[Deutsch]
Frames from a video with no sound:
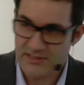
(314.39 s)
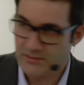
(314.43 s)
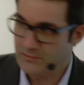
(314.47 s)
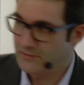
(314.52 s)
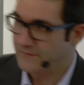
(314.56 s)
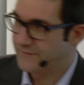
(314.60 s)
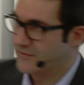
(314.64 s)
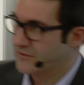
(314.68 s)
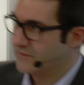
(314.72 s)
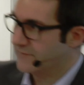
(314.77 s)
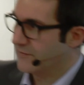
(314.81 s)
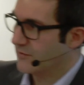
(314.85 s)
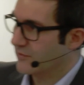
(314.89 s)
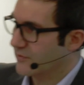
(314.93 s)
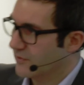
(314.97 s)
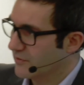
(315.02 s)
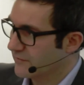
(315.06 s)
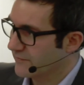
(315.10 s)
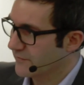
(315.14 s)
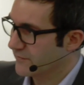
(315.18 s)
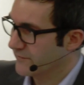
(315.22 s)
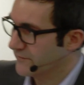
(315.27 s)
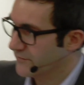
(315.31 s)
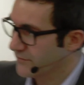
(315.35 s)
Aber vielen
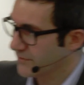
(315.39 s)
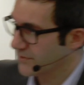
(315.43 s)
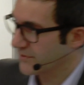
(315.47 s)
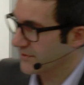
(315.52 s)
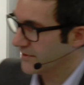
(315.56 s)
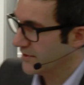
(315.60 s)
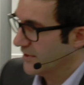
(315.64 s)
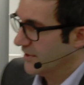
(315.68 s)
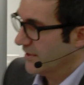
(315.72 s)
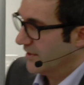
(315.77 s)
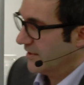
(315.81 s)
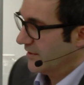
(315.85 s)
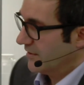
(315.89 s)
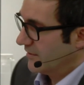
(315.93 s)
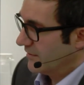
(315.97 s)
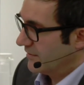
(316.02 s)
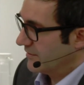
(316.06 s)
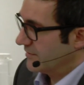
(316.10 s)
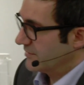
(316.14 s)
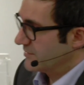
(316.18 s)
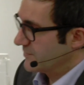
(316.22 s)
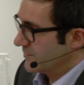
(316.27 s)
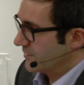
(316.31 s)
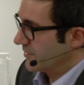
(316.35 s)
Verkäufern würde
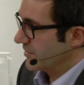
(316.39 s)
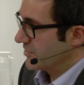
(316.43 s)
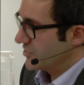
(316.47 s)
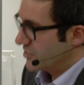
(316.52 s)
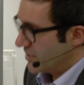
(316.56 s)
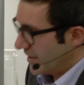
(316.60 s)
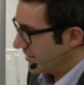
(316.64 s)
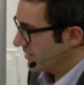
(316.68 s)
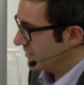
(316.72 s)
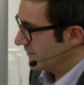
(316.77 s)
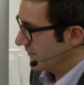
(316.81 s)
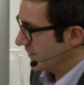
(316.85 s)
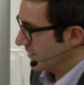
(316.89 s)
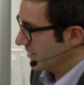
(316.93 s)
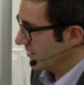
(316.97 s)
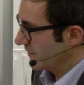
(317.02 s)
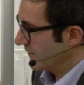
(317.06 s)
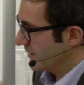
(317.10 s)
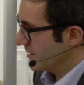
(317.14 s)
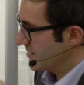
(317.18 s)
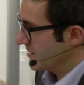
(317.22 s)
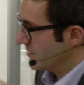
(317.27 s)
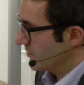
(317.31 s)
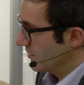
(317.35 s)
es wirklich schlecht werden,
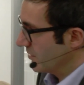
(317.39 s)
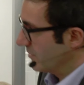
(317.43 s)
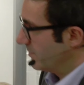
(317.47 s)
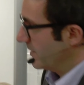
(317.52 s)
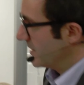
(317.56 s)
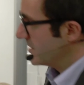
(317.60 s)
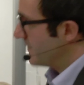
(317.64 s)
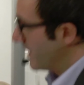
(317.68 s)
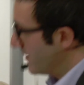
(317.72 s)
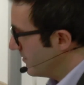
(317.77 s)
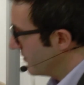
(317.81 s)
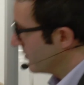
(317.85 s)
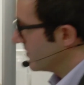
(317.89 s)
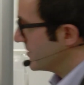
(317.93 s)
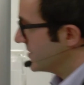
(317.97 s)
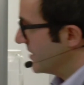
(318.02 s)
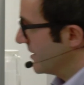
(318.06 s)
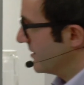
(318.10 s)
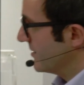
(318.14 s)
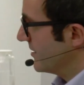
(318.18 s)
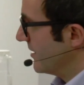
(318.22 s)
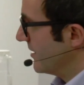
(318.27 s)
weil sie nur noch bei 2 Prozent